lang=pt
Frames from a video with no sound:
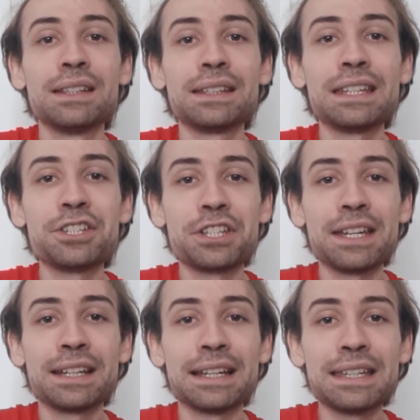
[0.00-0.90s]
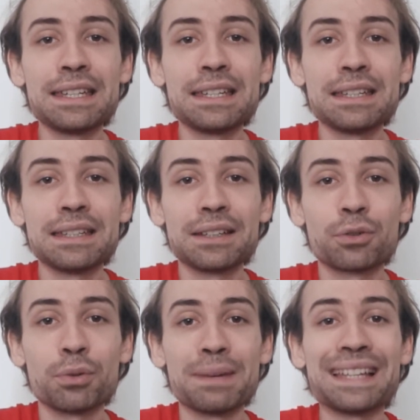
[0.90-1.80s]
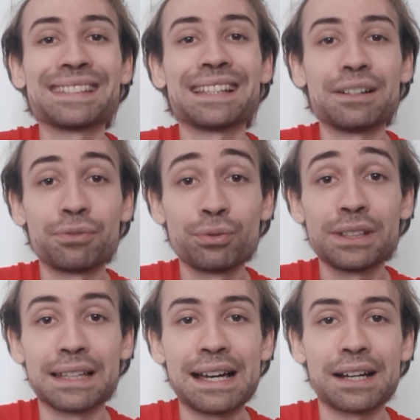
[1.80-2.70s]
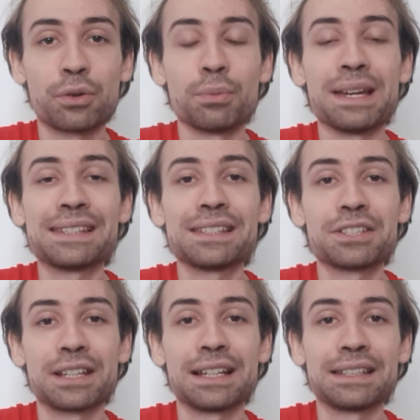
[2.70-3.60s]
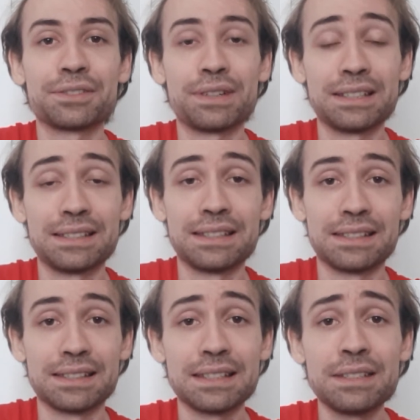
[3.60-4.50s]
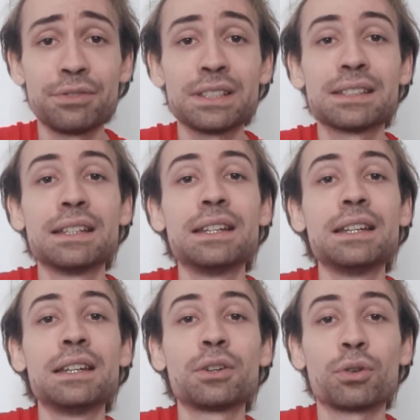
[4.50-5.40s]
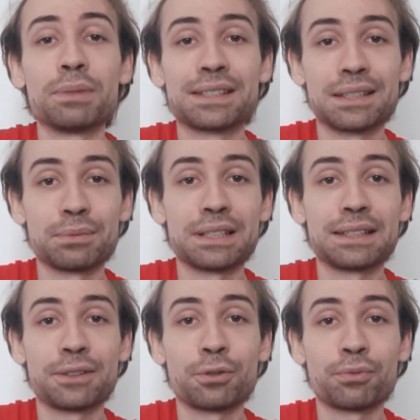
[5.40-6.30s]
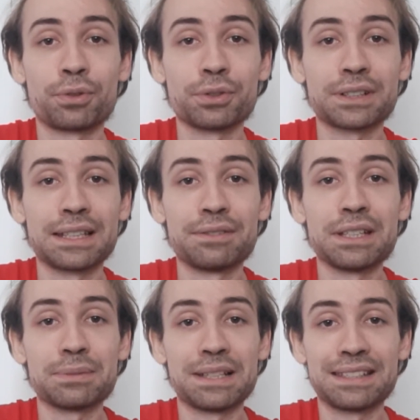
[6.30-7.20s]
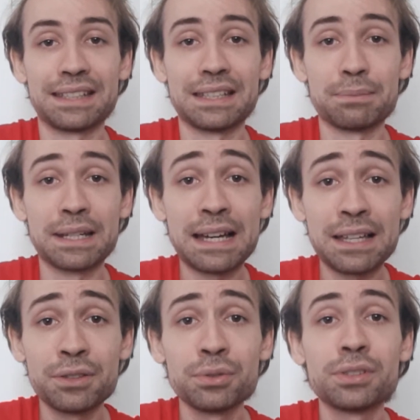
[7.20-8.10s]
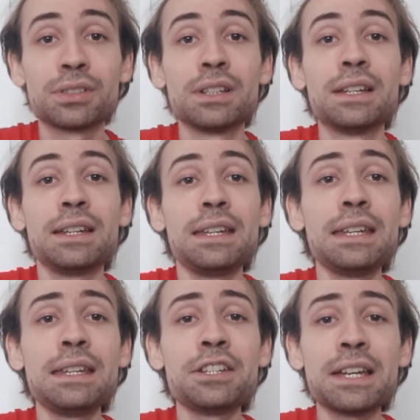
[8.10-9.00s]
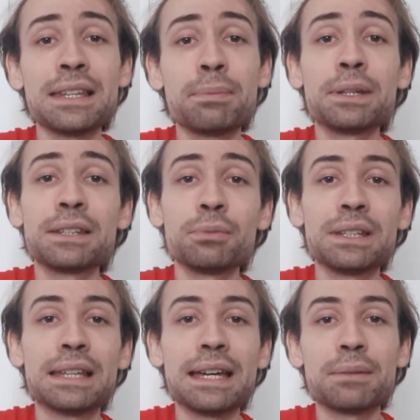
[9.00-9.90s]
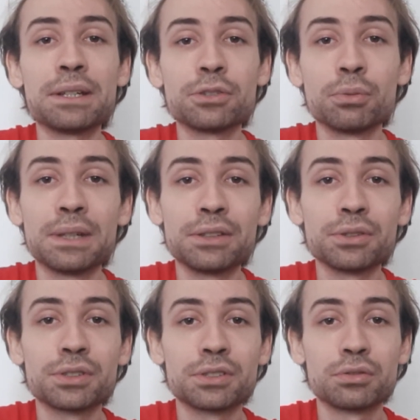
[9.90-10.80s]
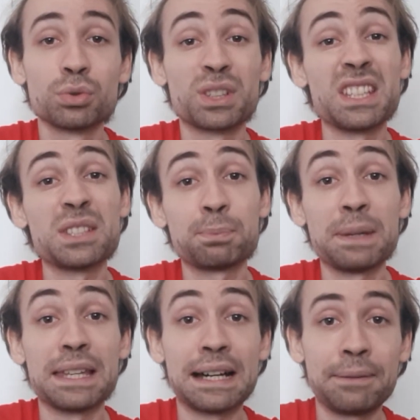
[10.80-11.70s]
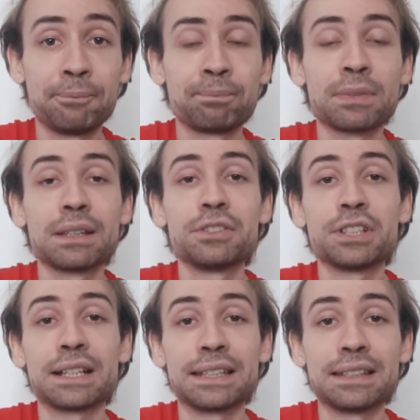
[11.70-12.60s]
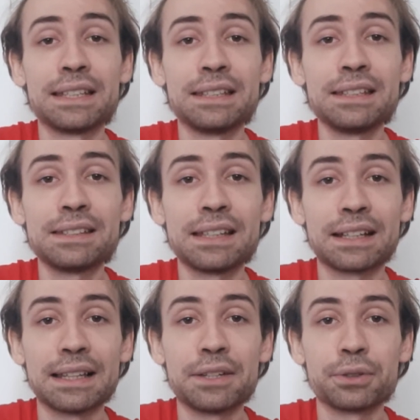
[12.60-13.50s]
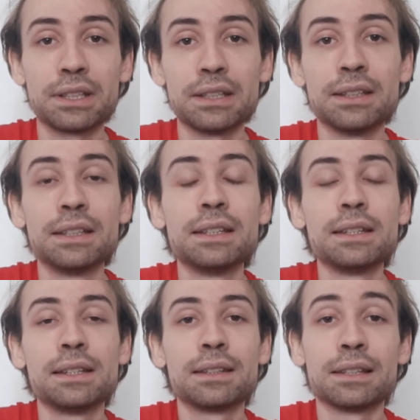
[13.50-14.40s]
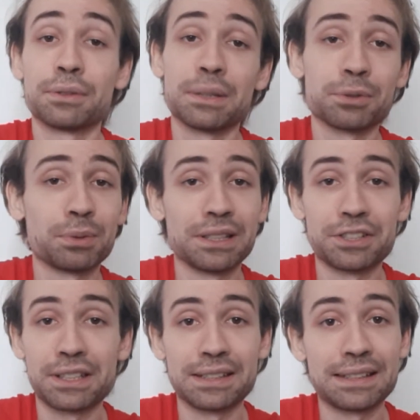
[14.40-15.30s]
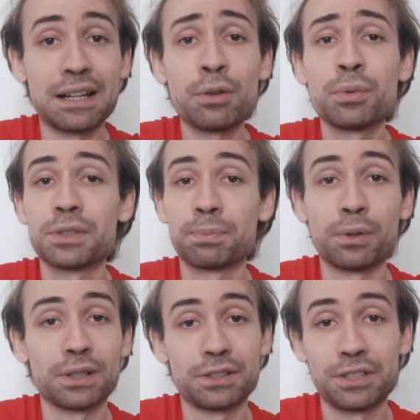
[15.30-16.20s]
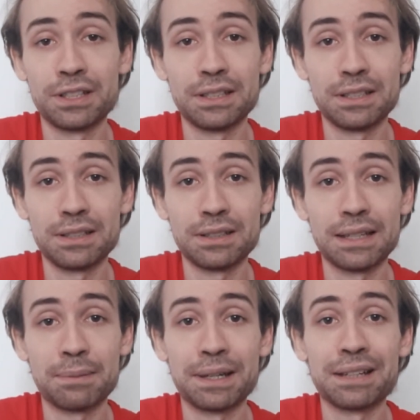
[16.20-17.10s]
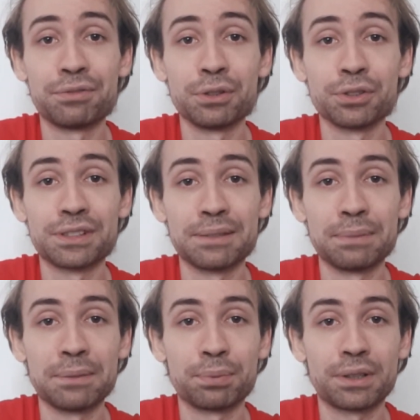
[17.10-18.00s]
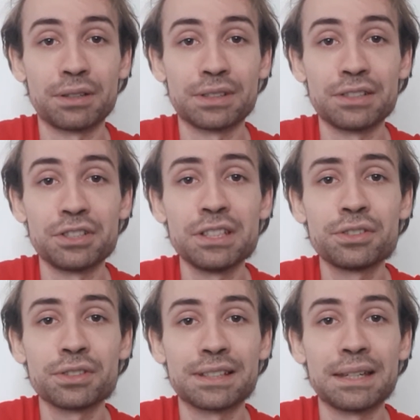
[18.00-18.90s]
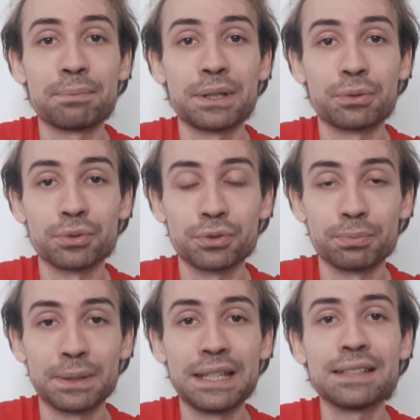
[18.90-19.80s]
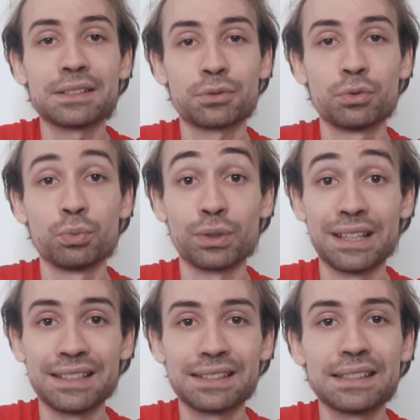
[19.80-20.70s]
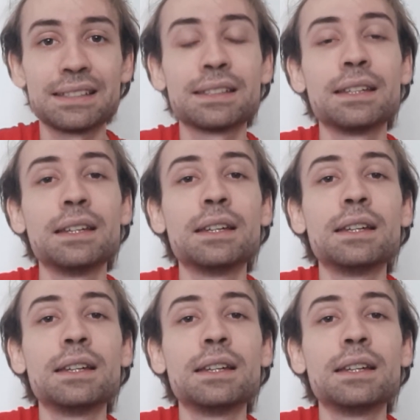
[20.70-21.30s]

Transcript: que chega aí, começa a funilar, começa a chegar nas fases decisivas, começamos a ter confrontos cada vez mais equilibrados e já dá para ter uma ideia mais ou menos do que esperar de cada tenista. É claro que não temos bola de cristal, o esporte é maravilhoso também por causa disso, sempre com surpresas, com mudanças.